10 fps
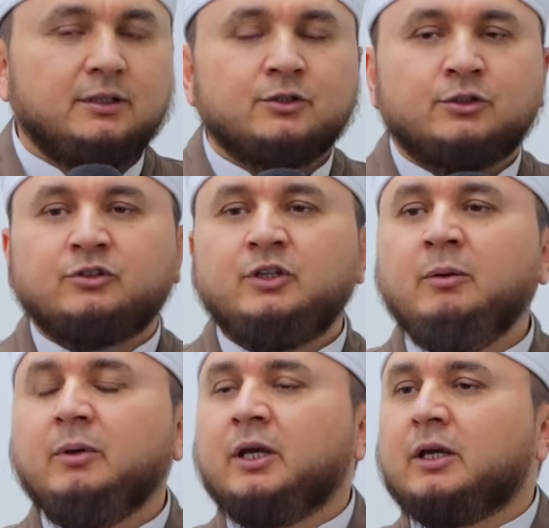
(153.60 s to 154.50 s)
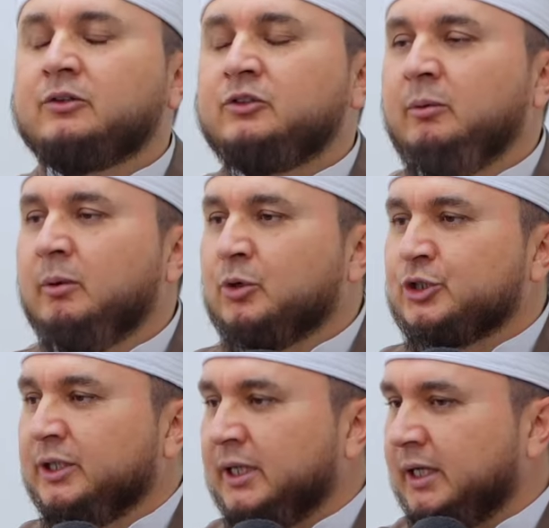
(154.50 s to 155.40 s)
что с, ним, с ними
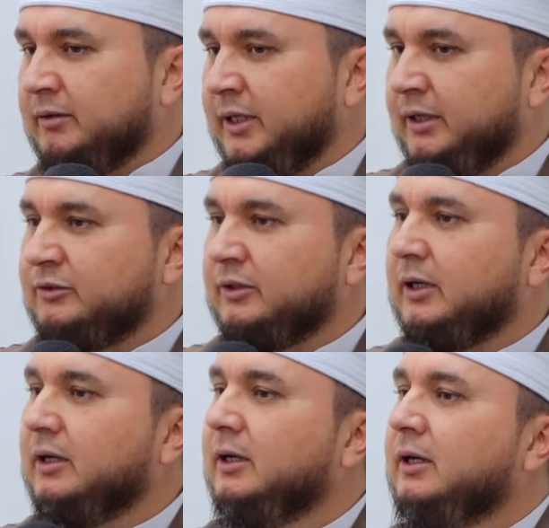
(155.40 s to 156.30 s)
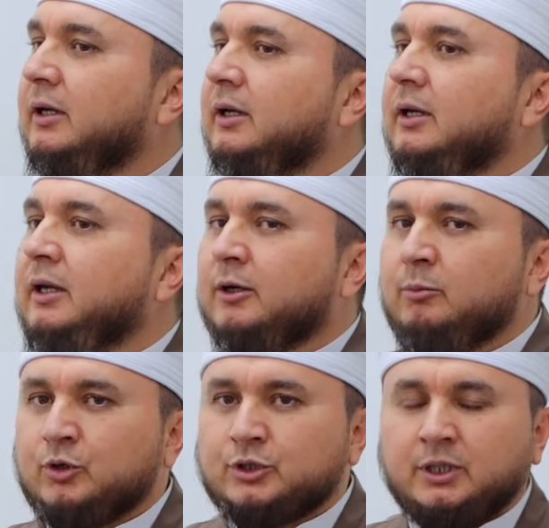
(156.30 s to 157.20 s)
можно договориться, их
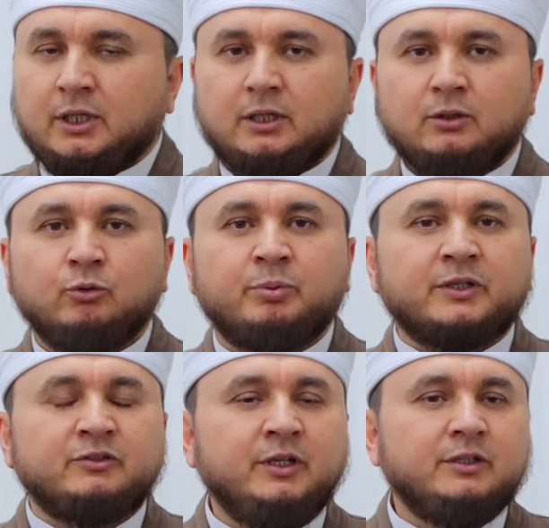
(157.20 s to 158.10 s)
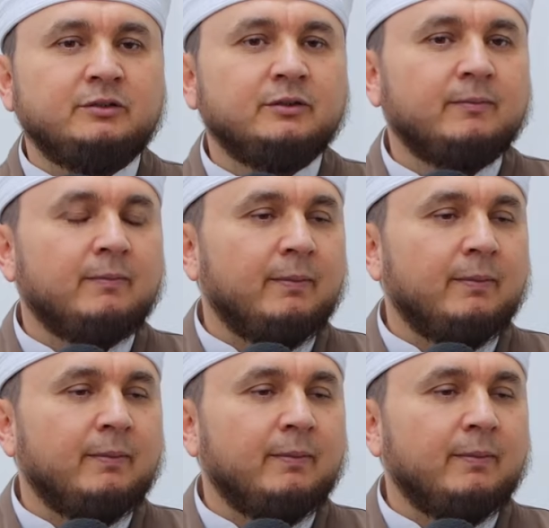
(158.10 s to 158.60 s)
можно упросить,